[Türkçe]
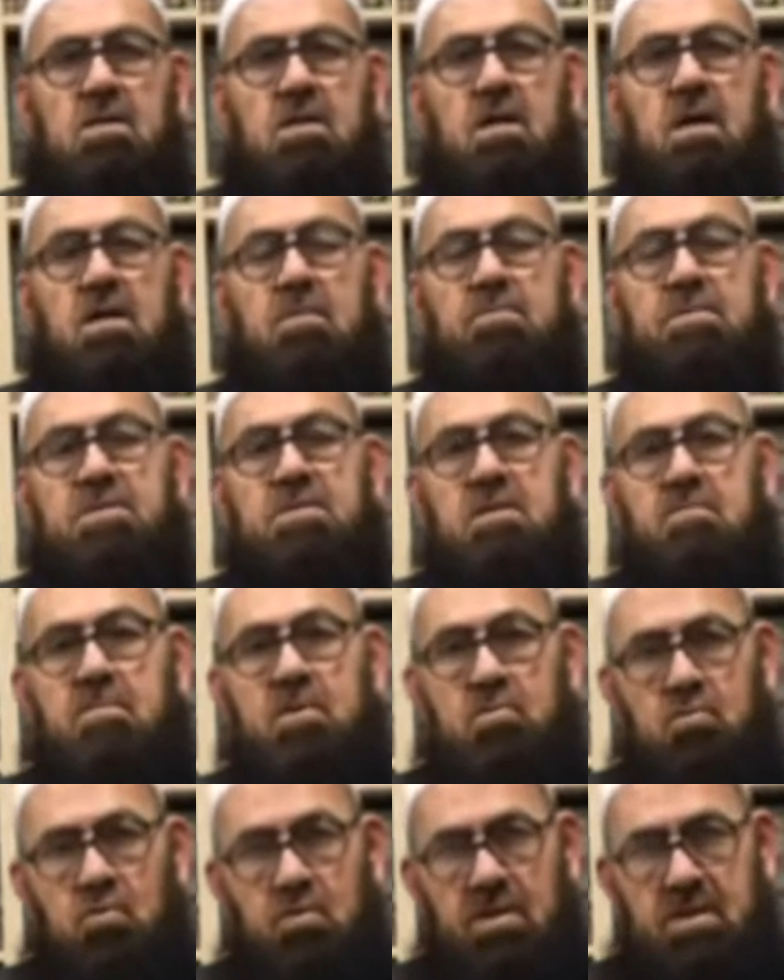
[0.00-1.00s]
Kalbi
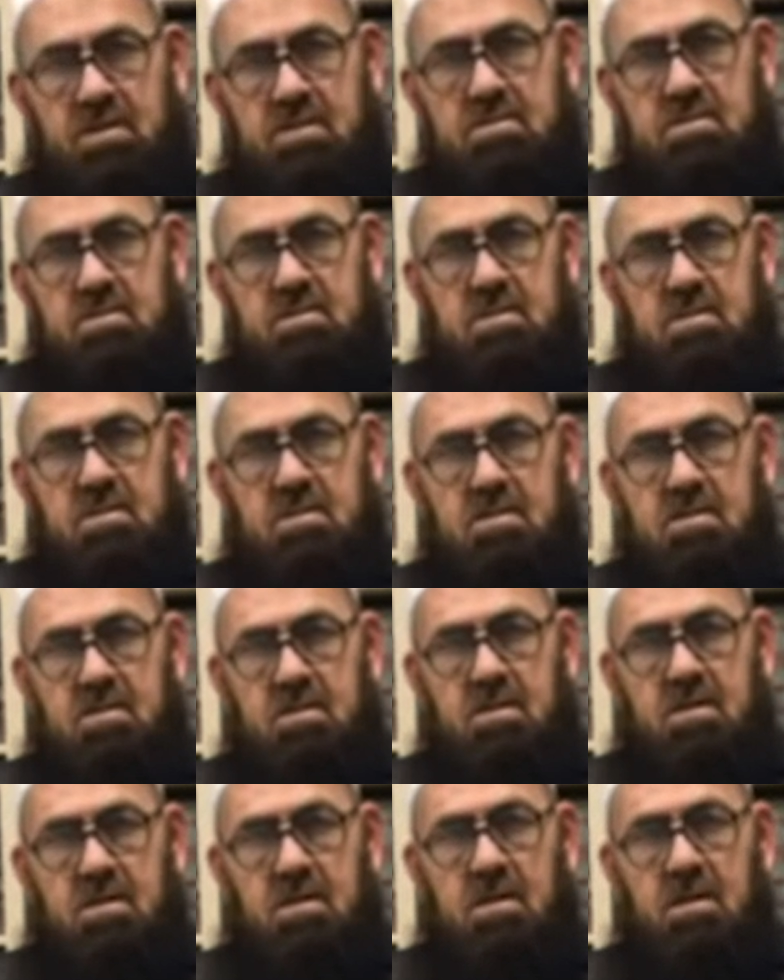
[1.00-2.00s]
temiz olan,
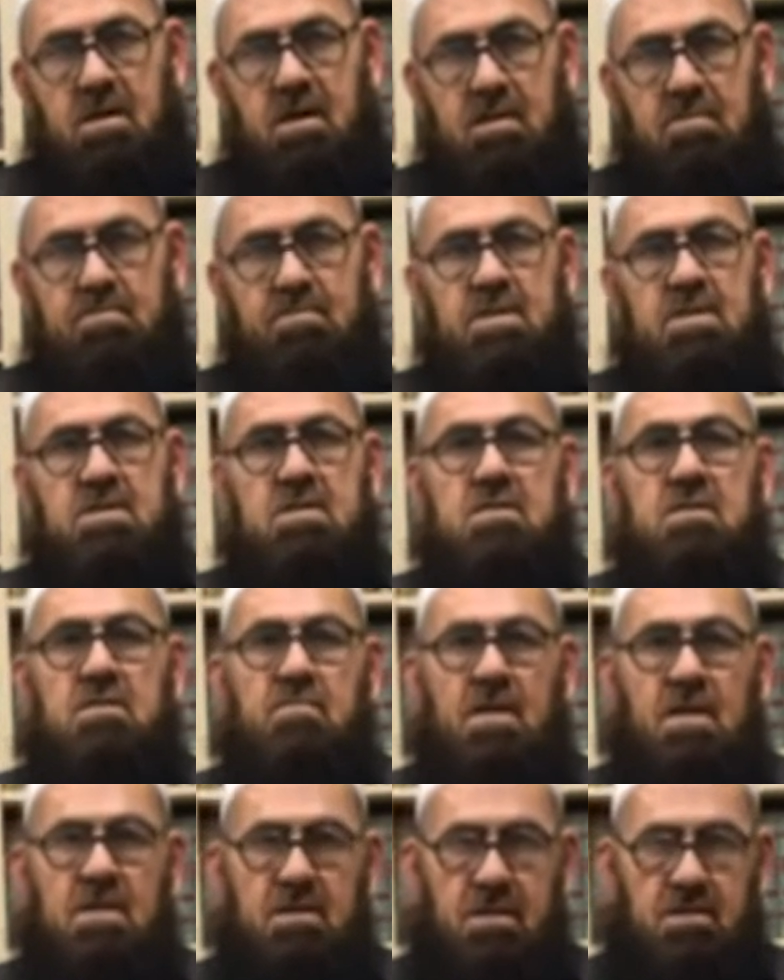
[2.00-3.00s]
kalbini
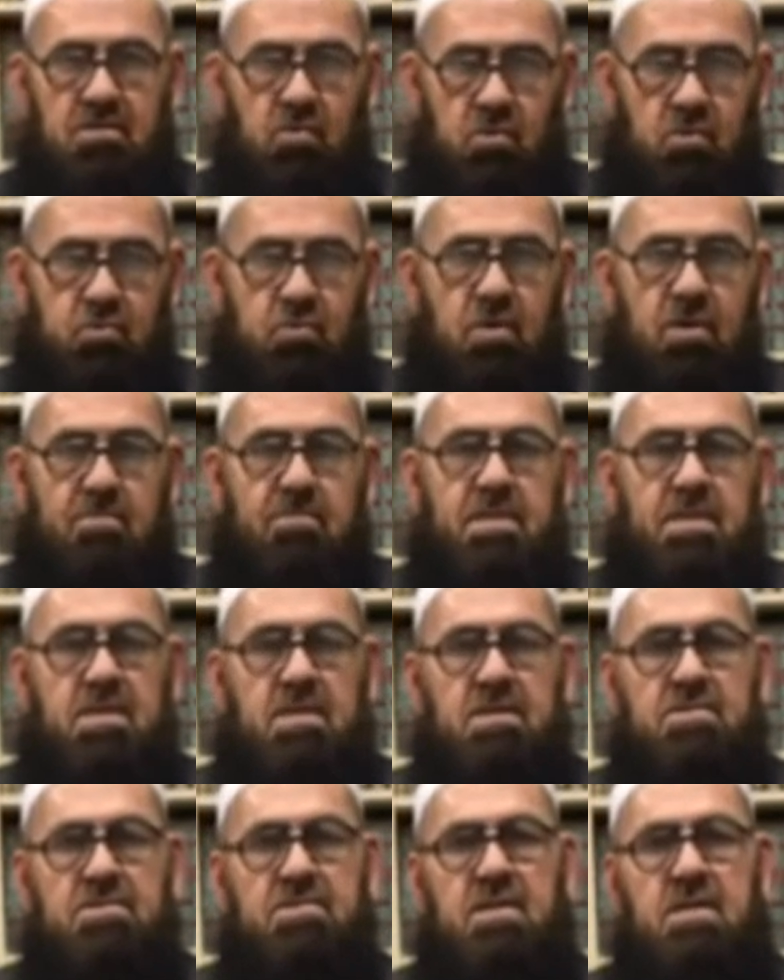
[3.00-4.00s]
imanla dolduran bir
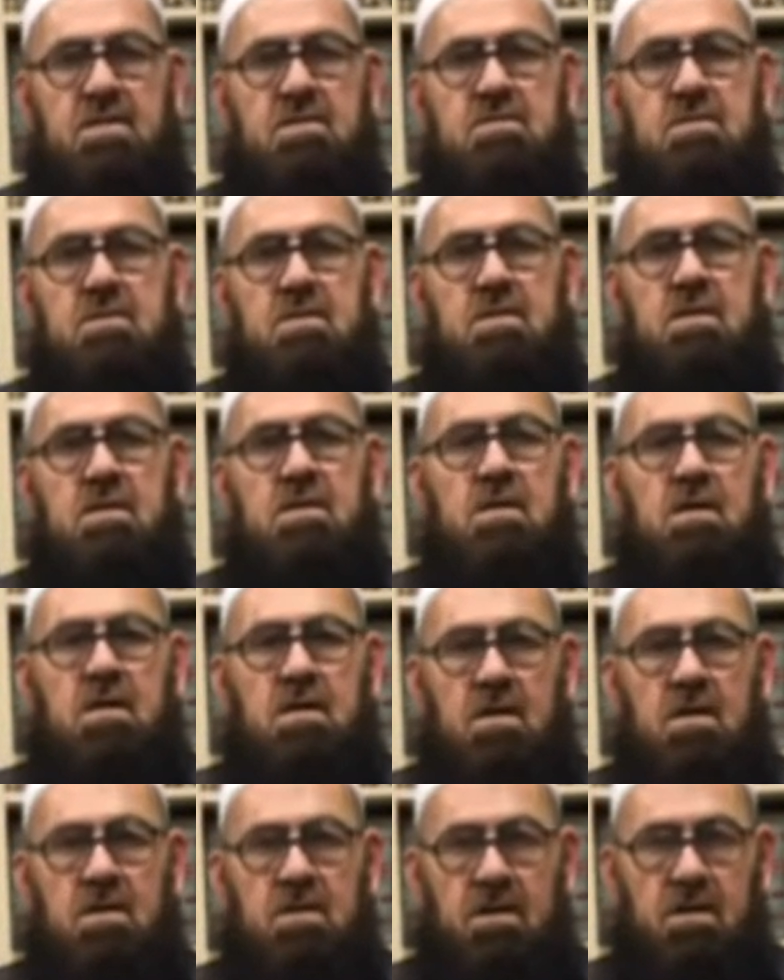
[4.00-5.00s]
insan
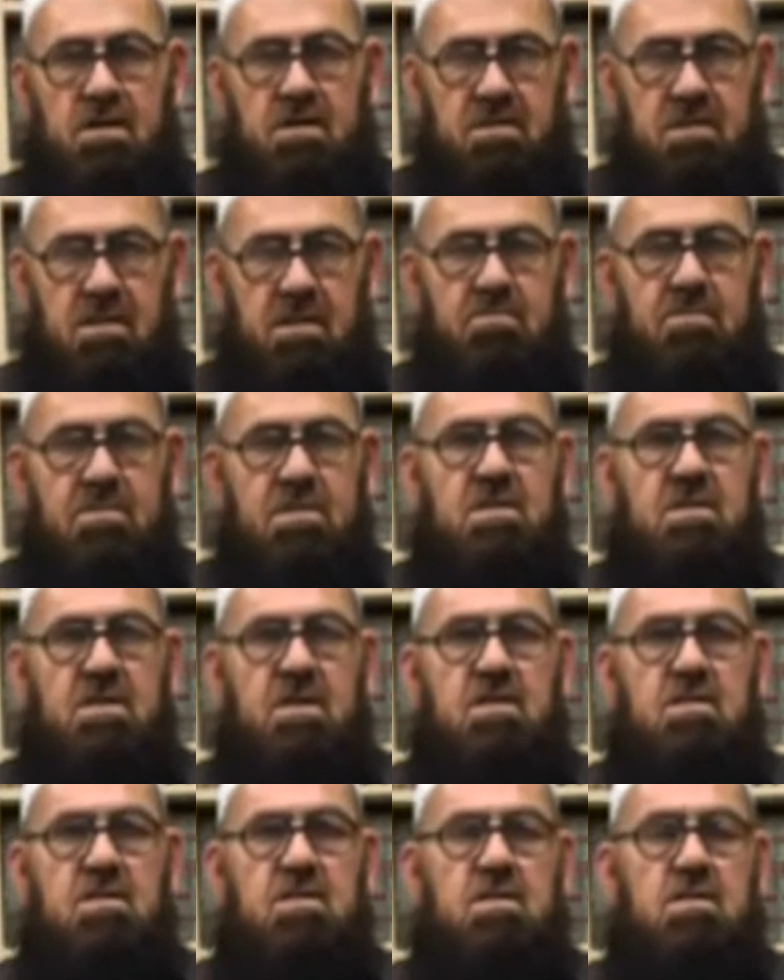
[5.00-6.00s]
Allah'ın
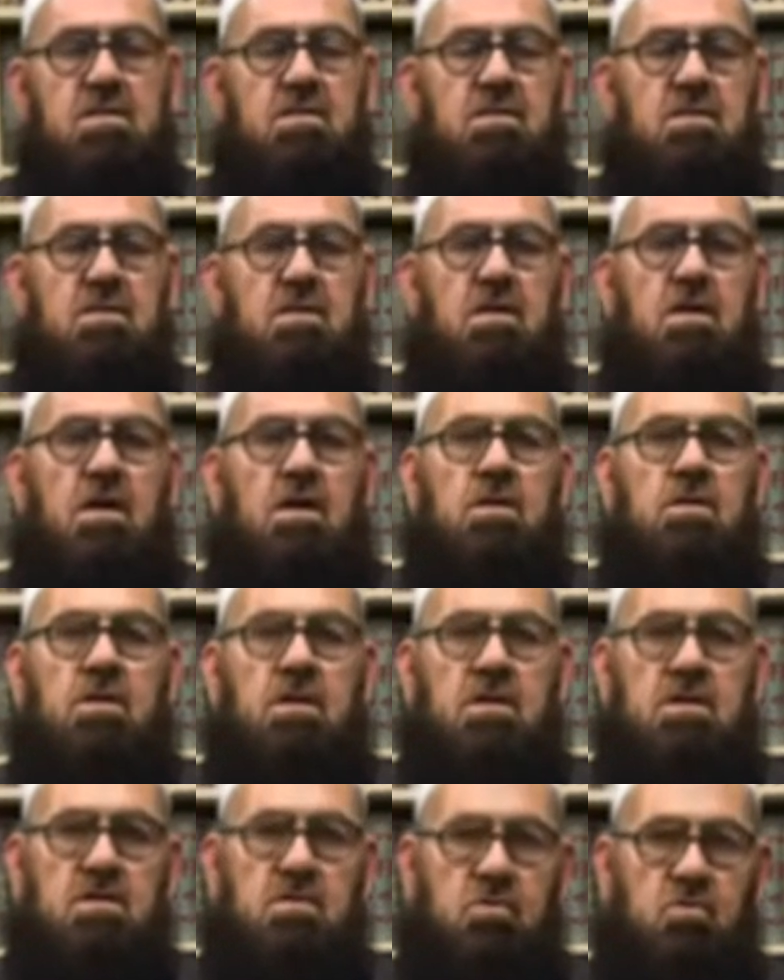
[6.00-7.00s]
emirlerini,
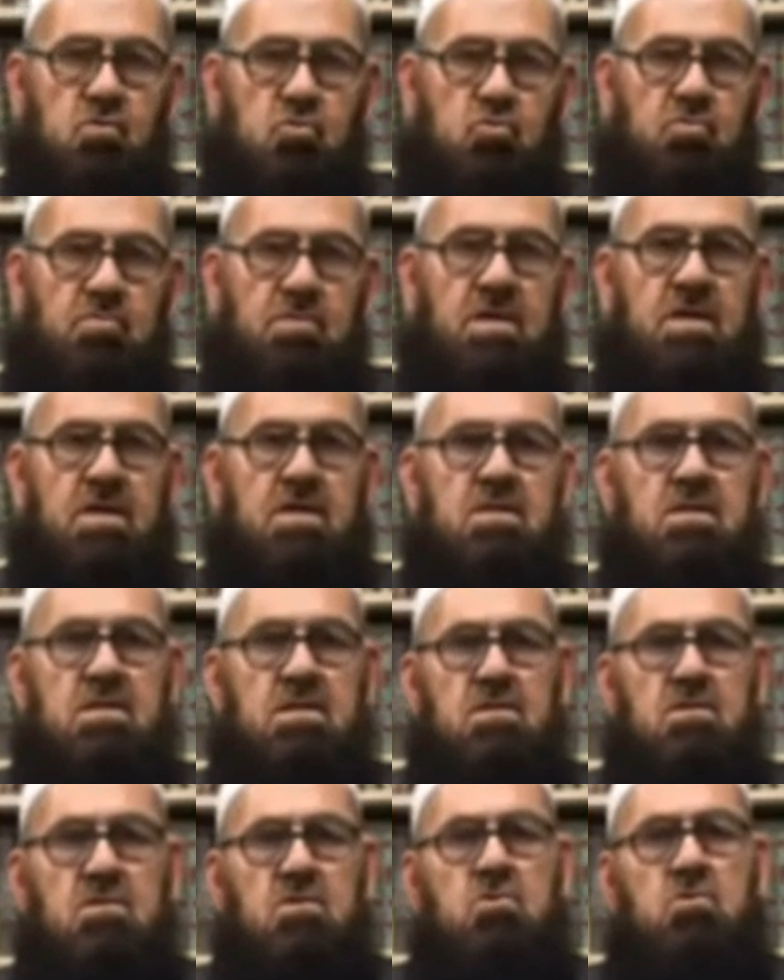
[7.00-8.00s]
Allah'ın
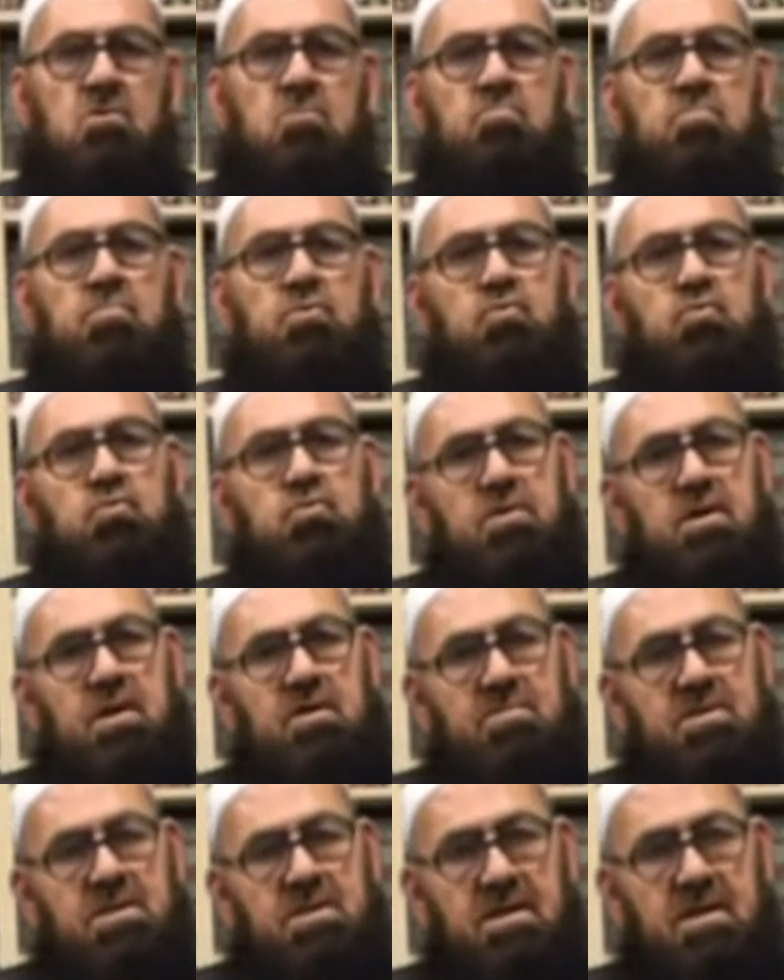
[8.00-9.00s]
hükümlerini bütün
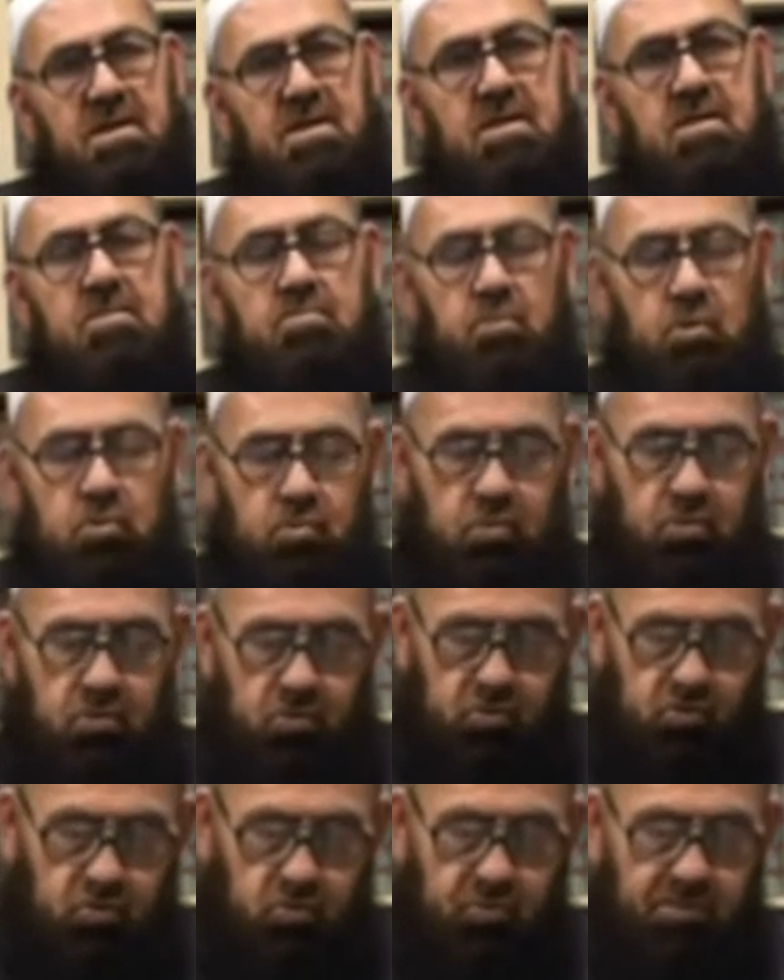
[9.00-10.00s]
emirlere, bütün
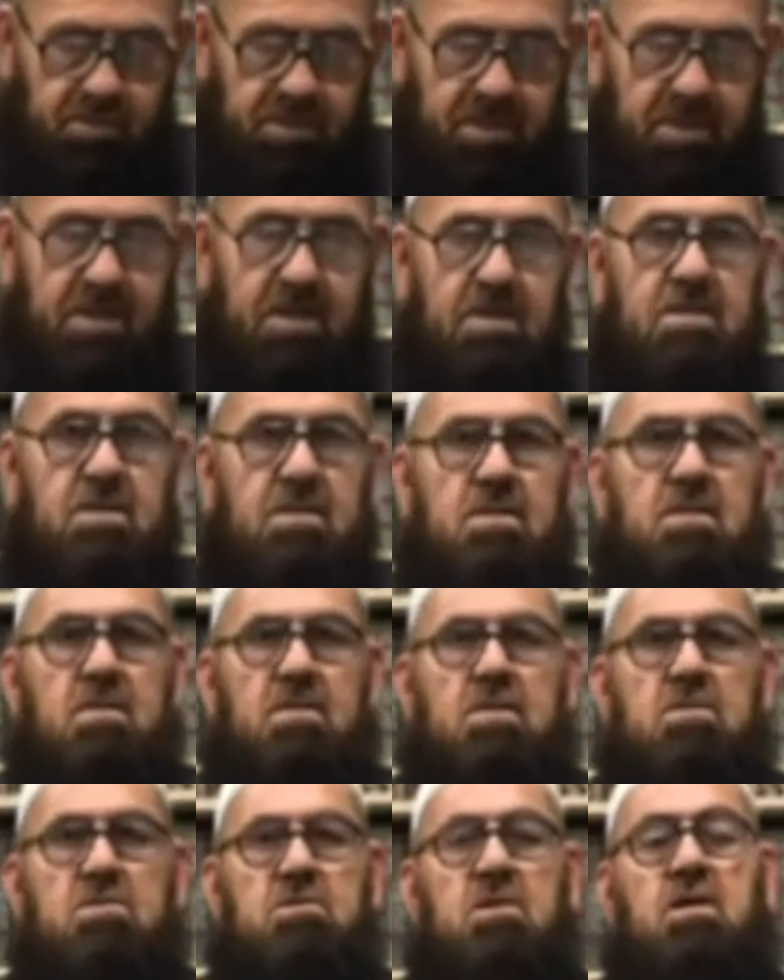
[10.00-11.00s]
hükümlere
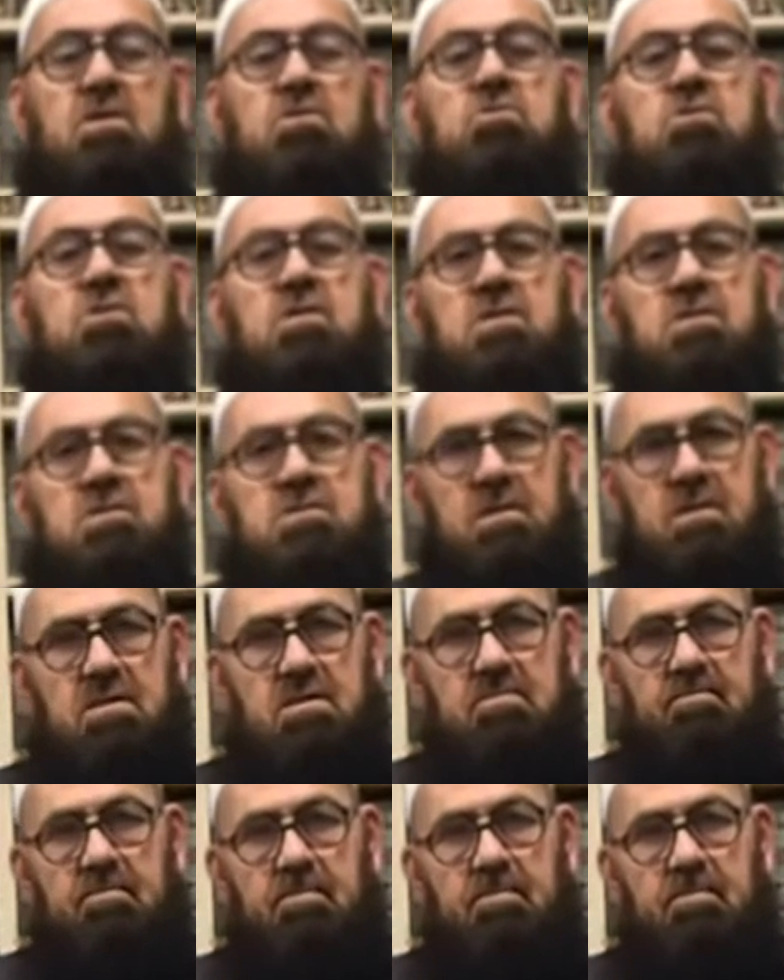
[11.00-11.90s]
tercih eder.